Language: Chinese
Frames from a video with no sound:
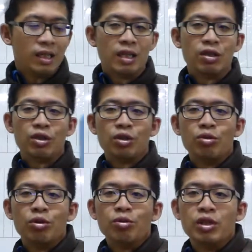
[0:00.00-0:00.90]
现在只有十
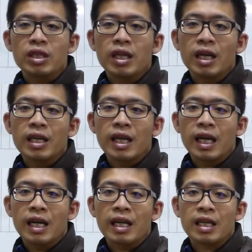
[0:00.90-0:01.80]
五度 C 而已，
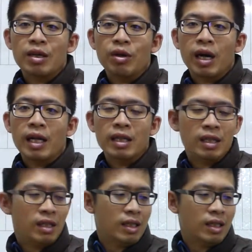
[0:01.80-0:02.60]
各位看，